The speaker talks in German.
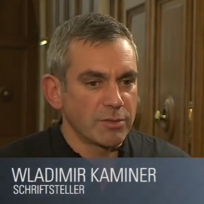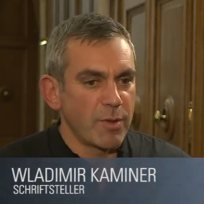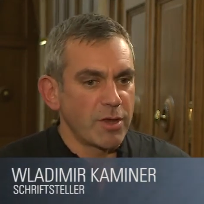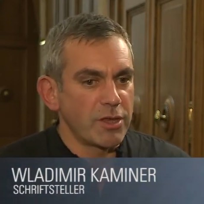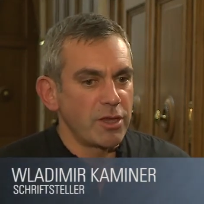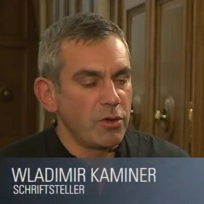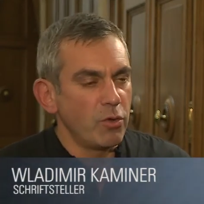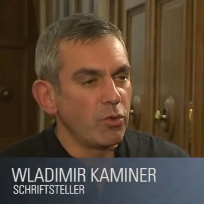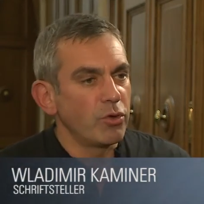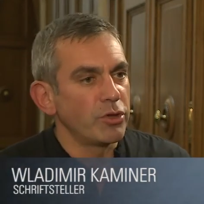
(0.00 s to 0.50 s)
aus
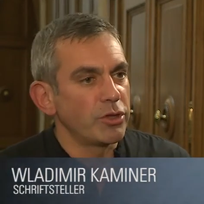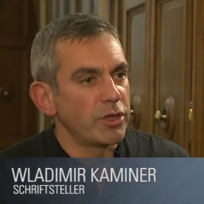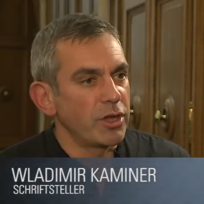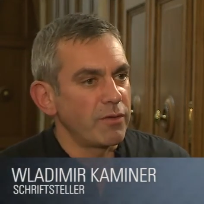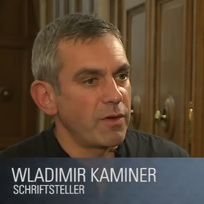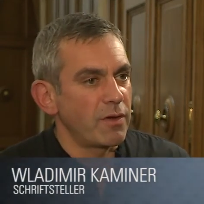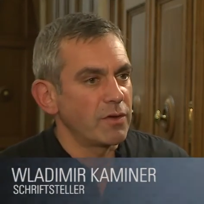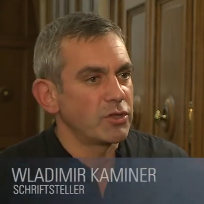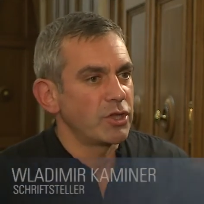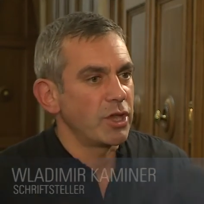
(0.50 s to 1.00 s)
meiner Jugend.
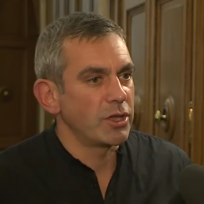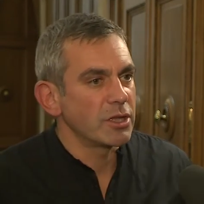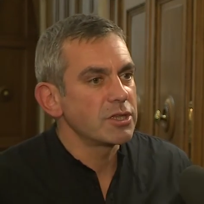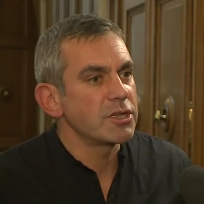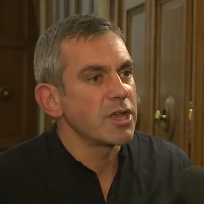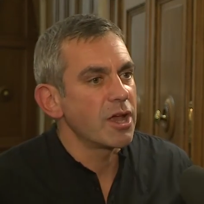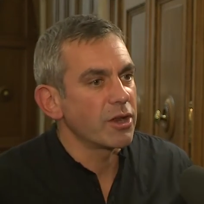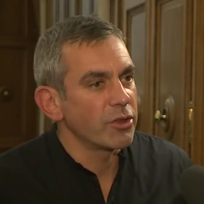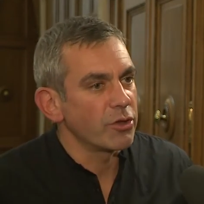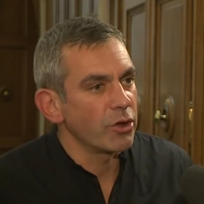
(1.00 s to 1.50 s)
Ich war fast
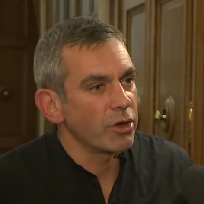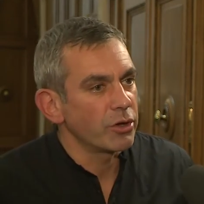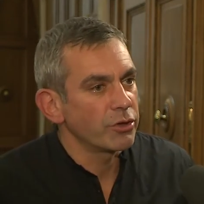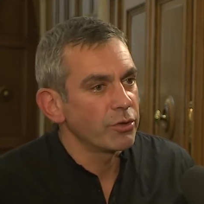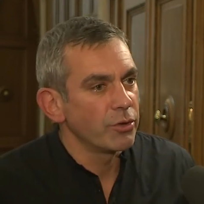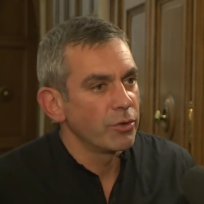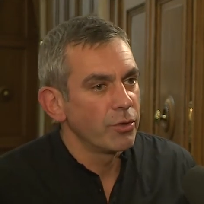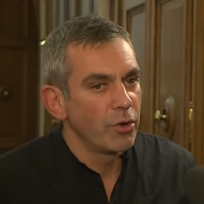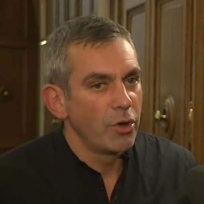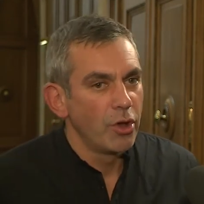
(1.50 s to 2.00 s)
jedes Jahr
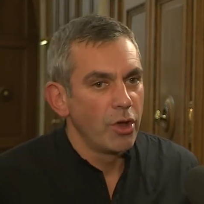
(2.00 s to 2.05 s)
dort.